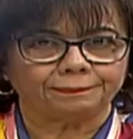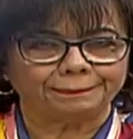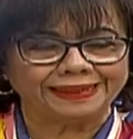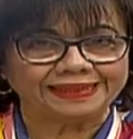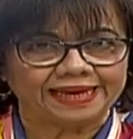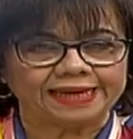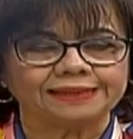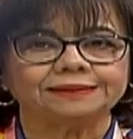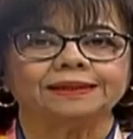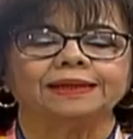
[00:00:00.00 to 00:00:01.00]
Bill
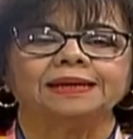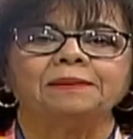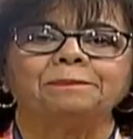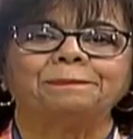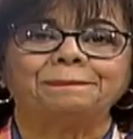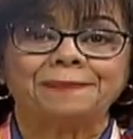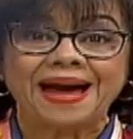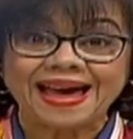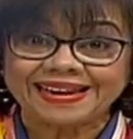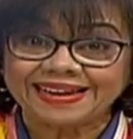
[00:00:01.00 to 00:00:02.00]
Gates
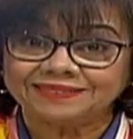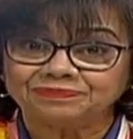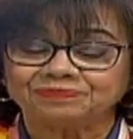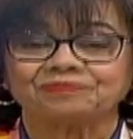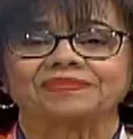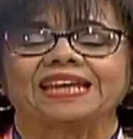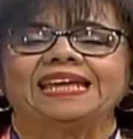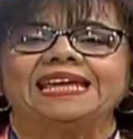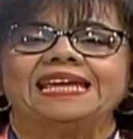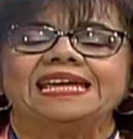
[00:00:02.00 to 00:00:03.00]
para
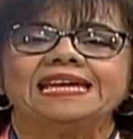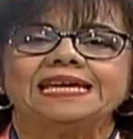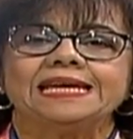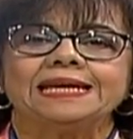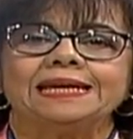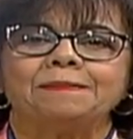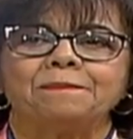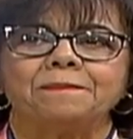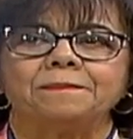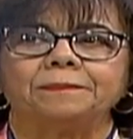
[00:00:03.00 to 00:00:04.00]
eh,
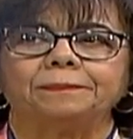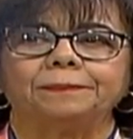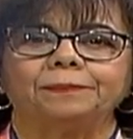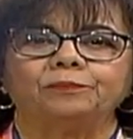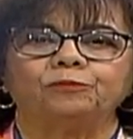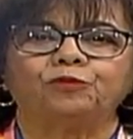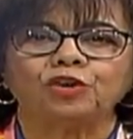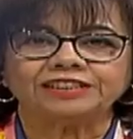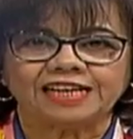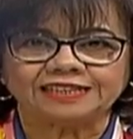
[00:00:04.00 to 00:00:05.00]

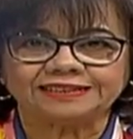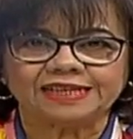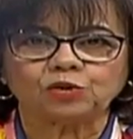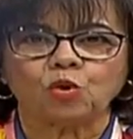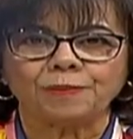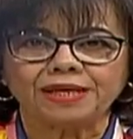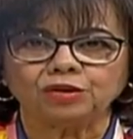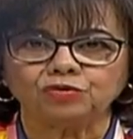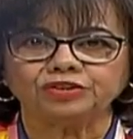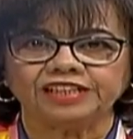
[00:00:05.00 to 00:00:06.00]
fortalecer con
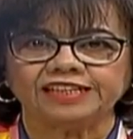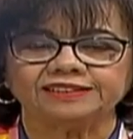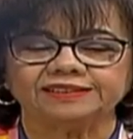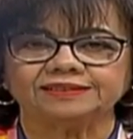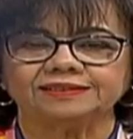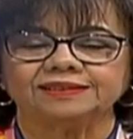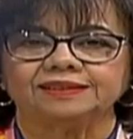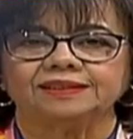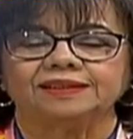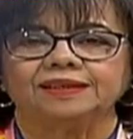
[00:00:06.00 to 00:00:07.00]
micronutrientes
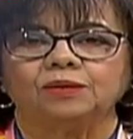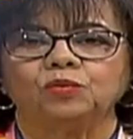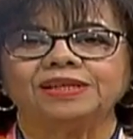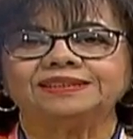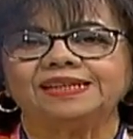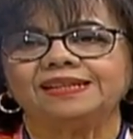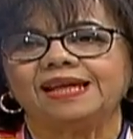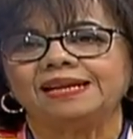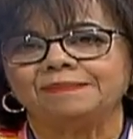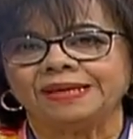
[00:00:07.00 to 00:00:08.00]
una serie de
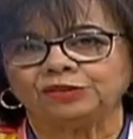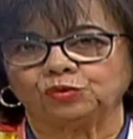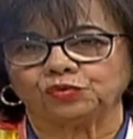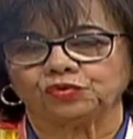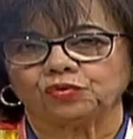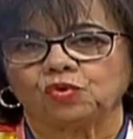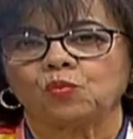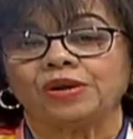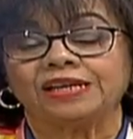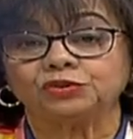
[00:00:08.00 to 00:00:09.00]
alimentos,
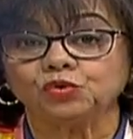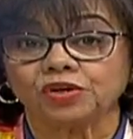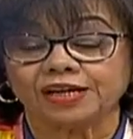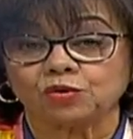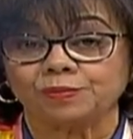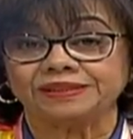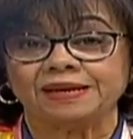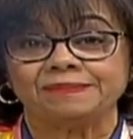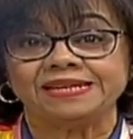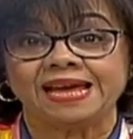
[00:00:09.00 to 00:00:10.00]
como el azúcar con
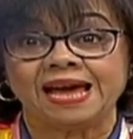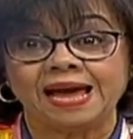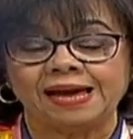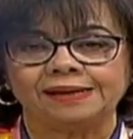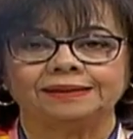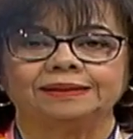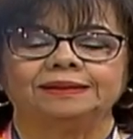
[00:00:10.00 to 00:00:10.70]
vitamina A,